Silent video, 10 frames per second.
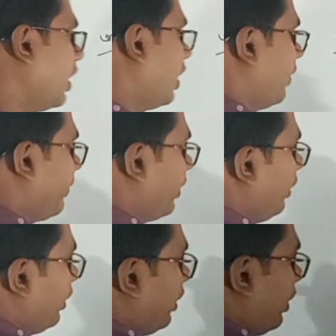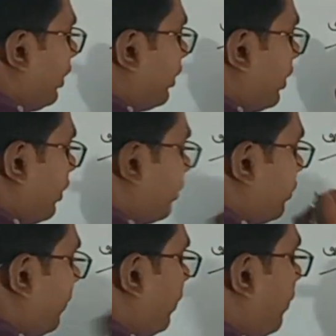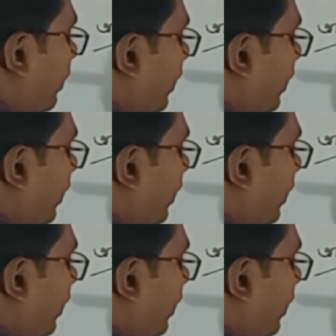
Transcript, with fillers: আমরা একটা সমীকরণ দেখি